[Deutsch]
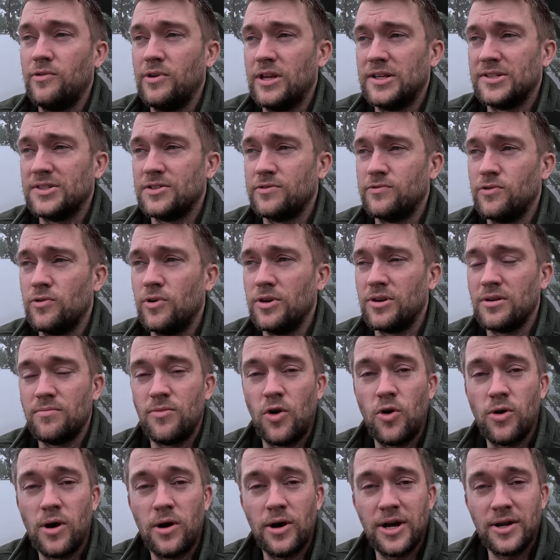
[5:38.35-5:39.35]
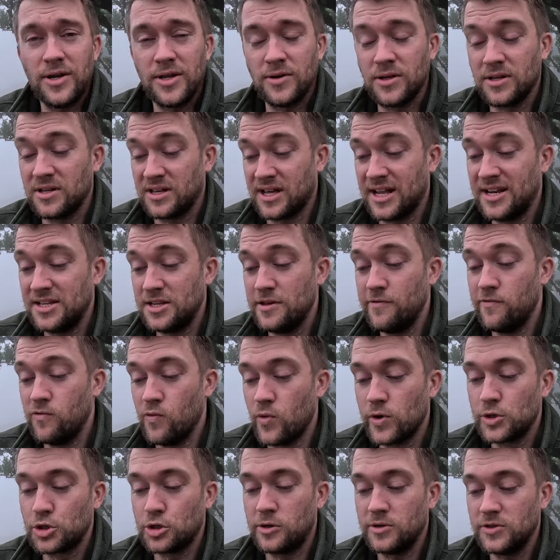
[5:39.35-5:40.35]
dass es für heute Morgen auch eine relativ
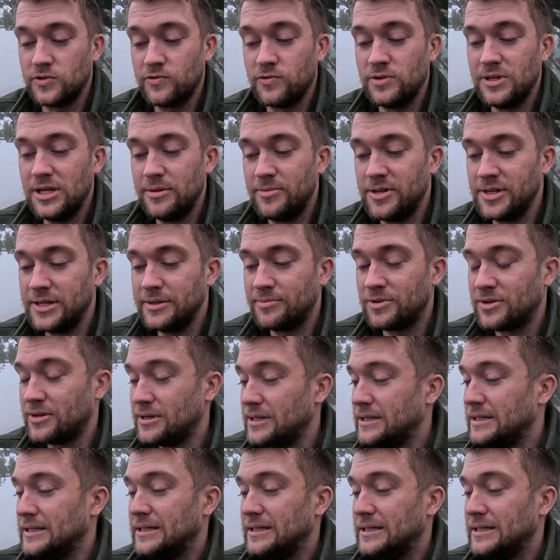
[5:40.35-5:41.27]
hohe Chance für Nebel gibt